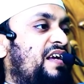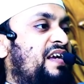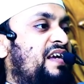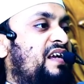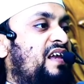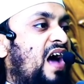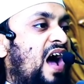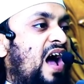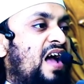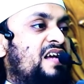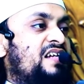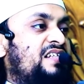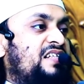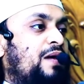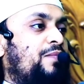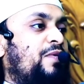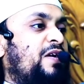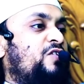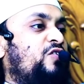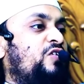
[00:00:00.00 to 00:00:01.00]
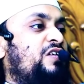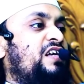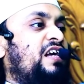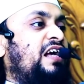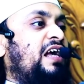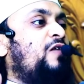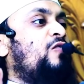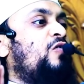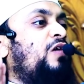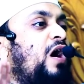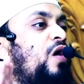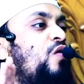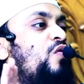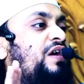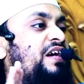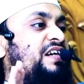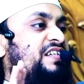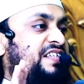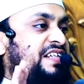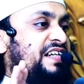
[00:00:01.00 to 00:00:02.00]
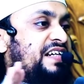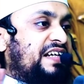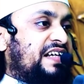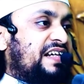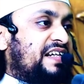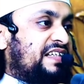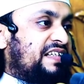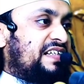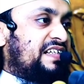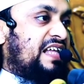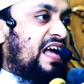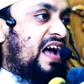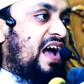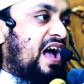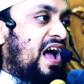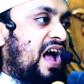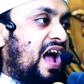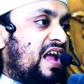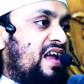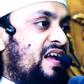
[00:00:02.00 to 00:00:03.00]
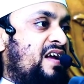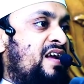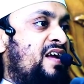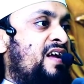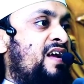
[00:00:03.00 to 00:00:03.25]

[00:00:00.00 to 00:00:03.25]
ইলা হিসাবে যদি কেউ কাউকে স্বীকৃতি দেয়